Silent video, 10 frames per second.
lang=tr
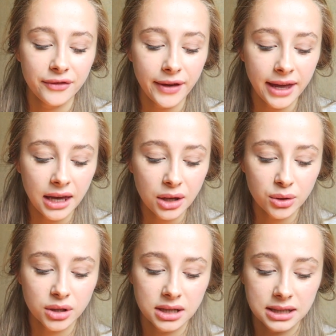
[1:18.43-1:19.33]
Ve
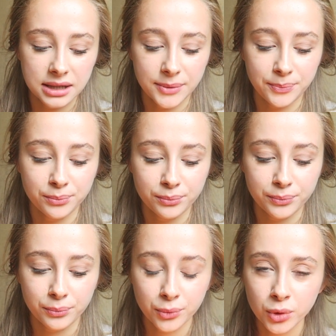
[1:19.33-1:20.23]
e,
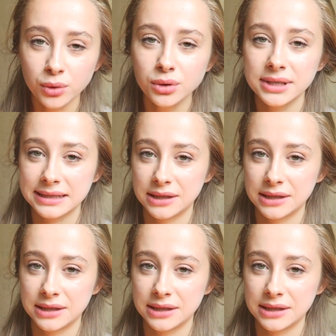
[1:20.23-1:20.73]
bu